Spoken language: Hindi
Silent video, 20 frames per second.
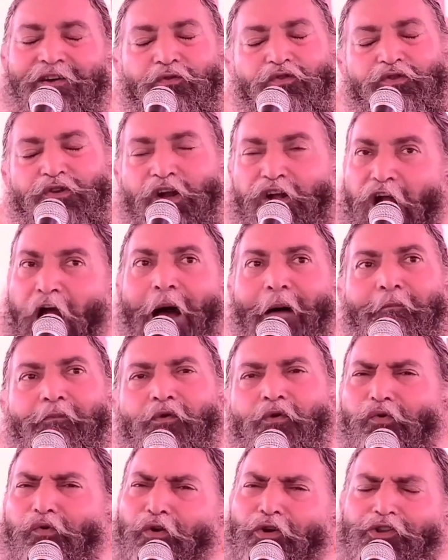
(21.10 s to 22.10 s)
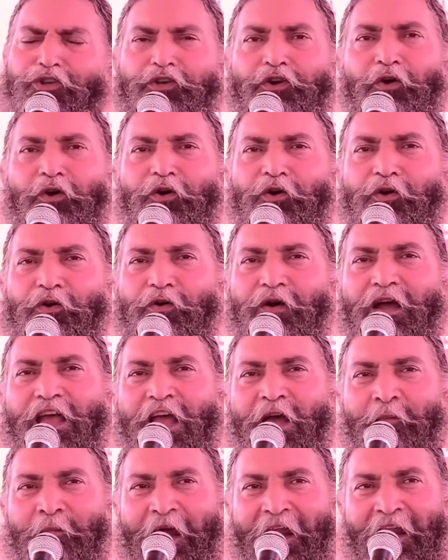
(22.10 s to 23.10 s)
उन कामों को छोड़ो
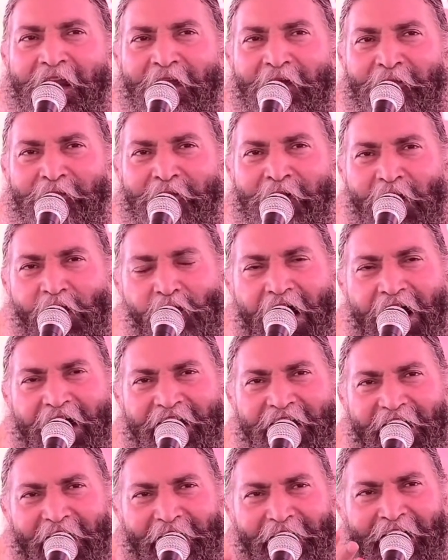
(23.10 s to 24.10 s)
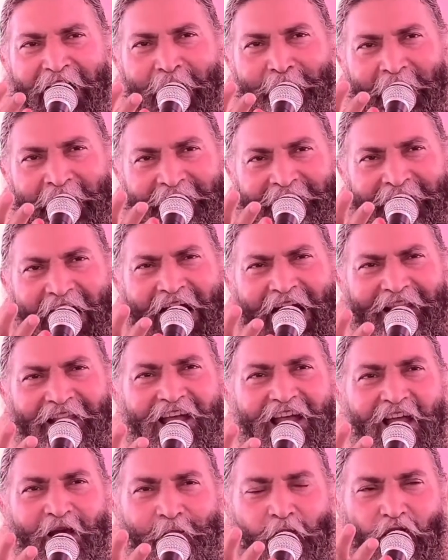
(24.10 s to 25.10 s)
पहले भगवान का दिया प्रसाद
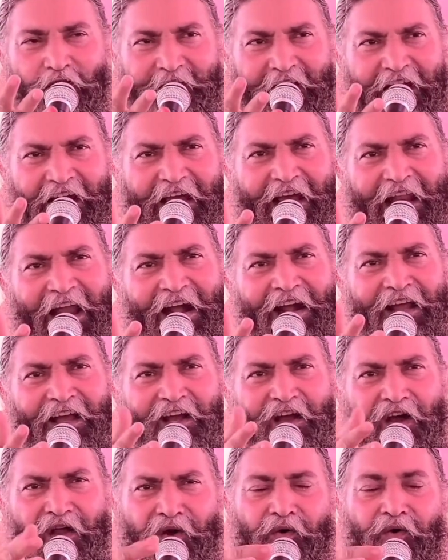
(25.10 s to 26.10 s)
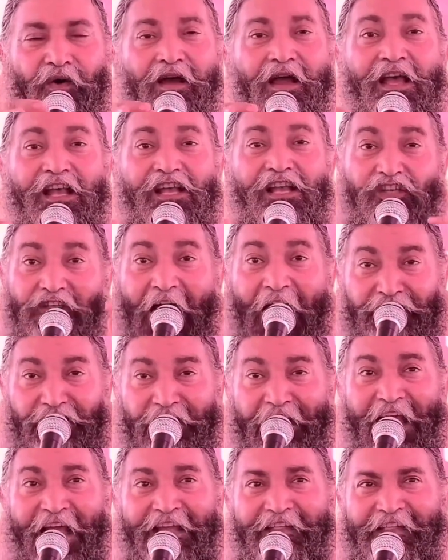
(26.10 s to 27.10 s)
भोजन ग्रहण करो शास्त्र
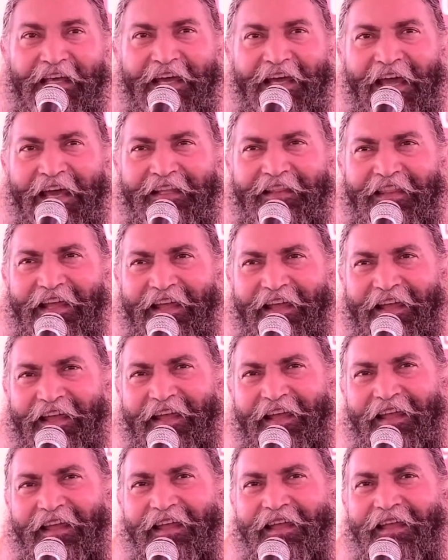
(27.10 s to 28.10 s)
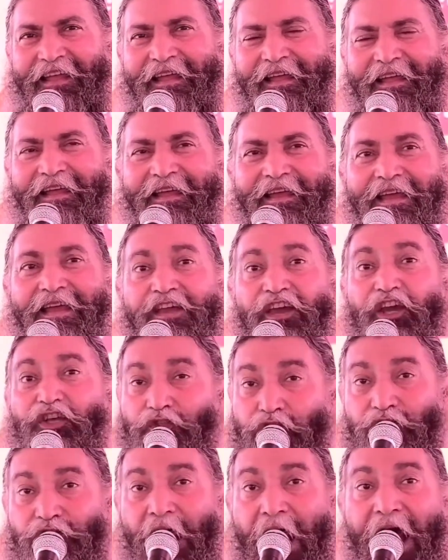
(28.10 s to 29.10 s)
ऐसे कहते हैं
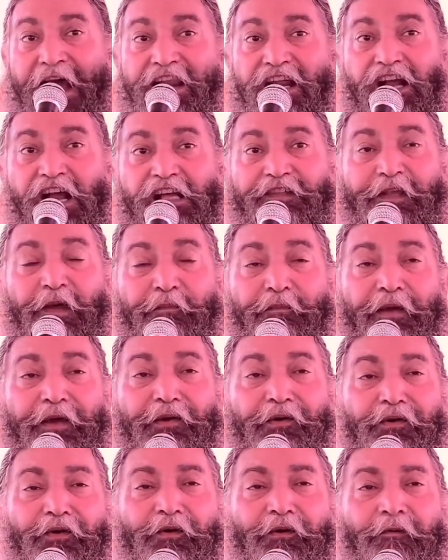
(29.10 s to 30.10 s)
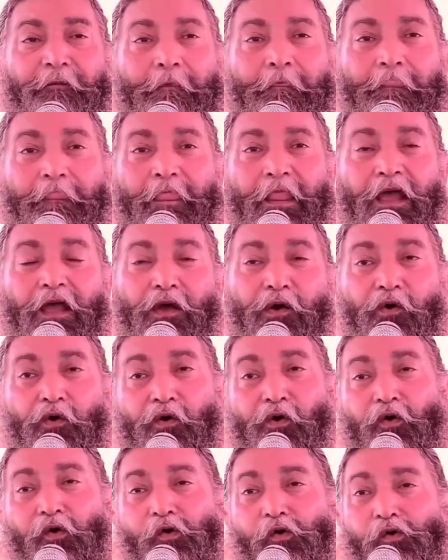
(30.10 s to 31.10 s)
स्नान का समय हो
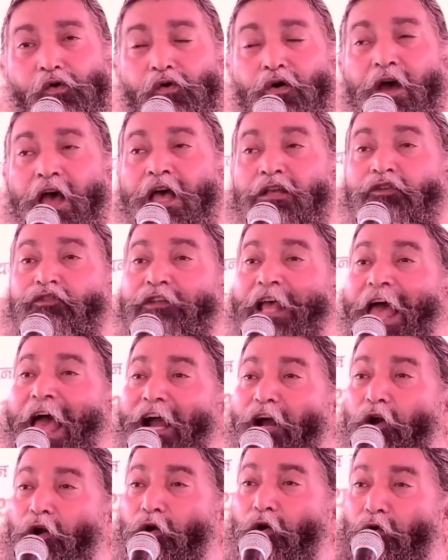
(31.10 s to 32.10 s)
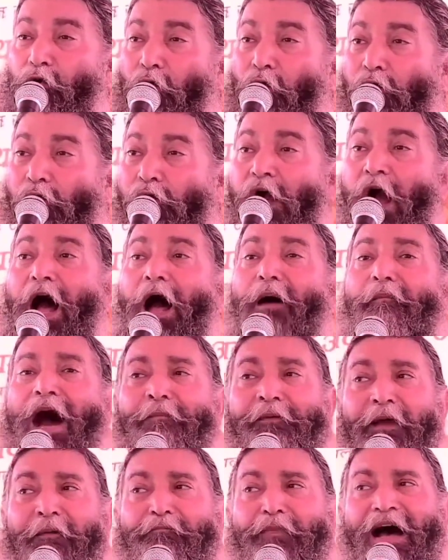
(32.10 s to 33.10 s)
ओहो सैकड़ों काम
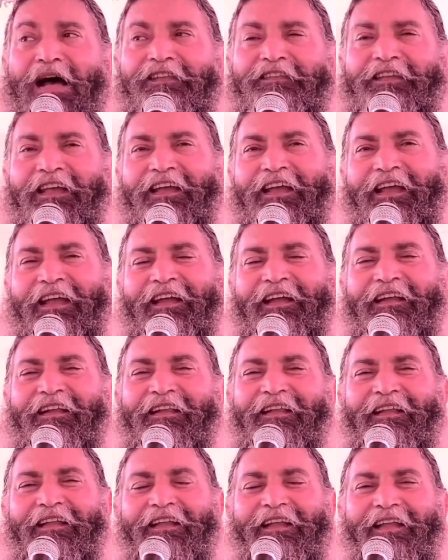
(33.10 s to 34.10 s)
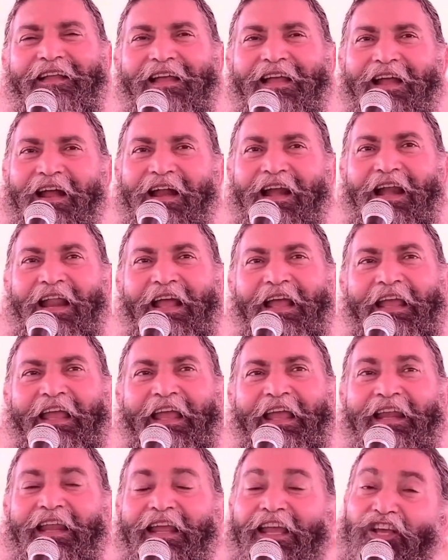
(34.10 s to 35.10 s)
आपके पास हैं लेकिन
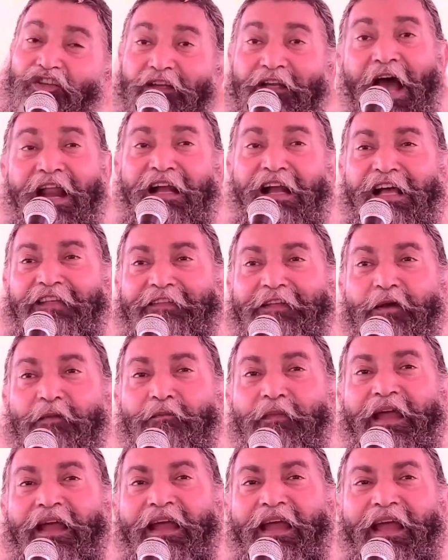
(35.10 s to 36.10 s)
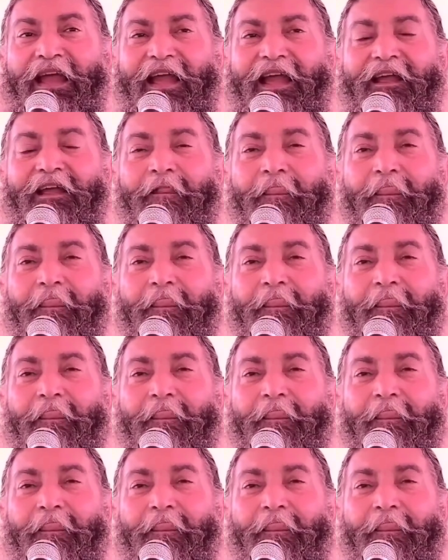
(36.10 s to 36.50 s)
स्नान का समय है